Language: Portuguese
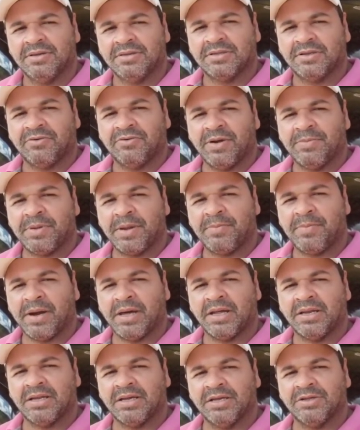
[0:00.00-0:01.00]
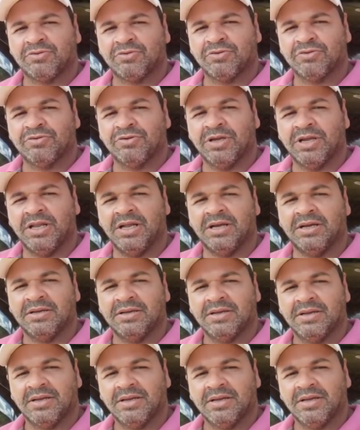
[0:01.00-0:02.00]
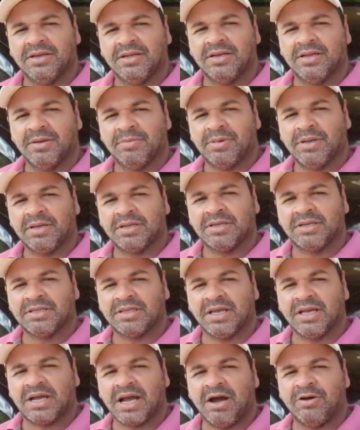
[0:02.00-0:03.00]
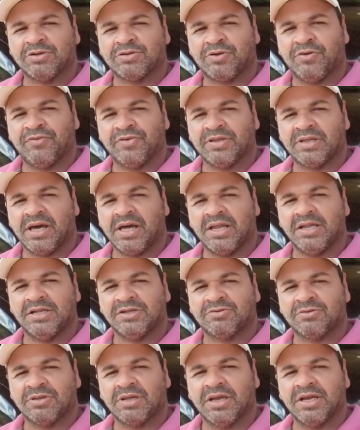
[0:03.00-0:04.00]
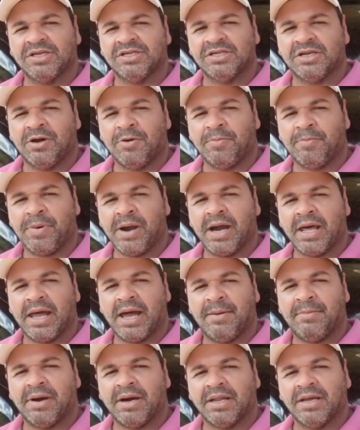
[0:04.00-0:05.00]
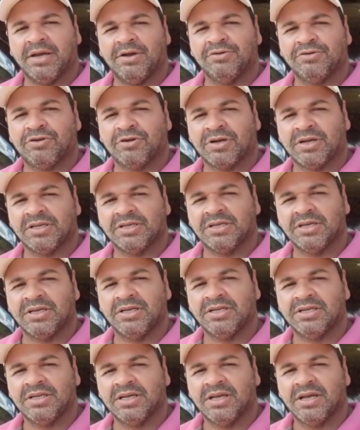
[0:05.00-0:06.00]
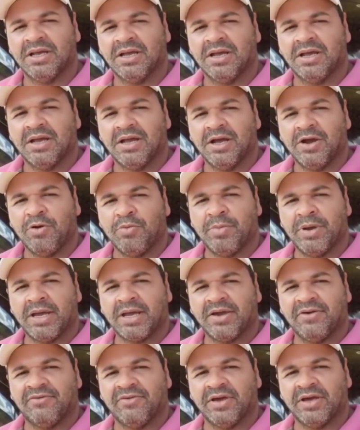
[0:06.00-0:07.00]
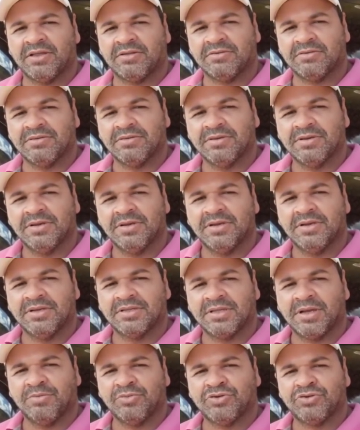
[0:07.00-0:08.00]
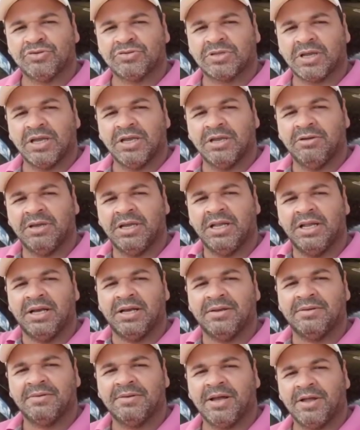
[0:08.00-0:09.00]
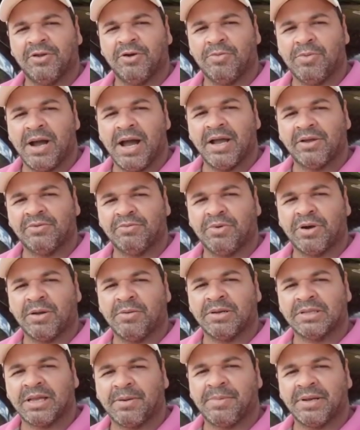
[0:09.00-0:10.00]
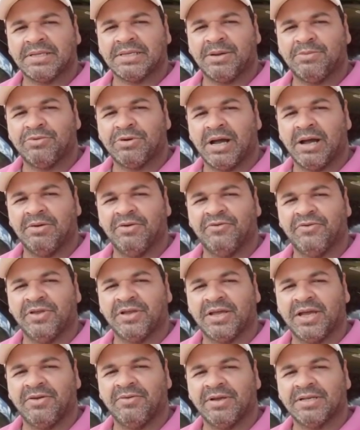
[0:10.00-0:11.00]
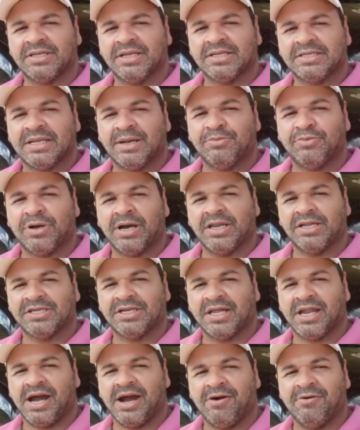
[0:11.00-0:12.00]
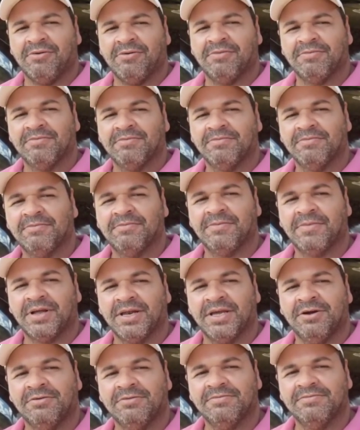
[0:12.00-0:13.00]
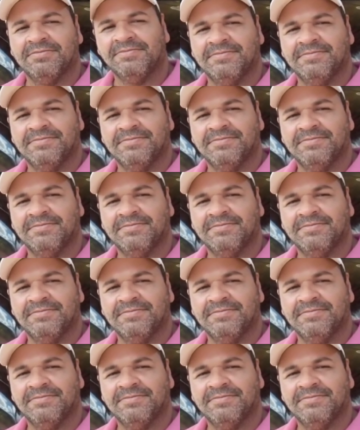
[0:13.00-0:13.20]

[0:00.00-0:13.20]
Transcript: Então vai preparando aí tudo, Ilha. Lembrando que tem carros convidados de toda a região, Pará, Maranhão e Tocantins. É um mega evento. Tamo junto aí, Ilha. Alô, Magno, bora botar pra sabugar, meu filho, que aí vai ser sabugada geral. Valeu!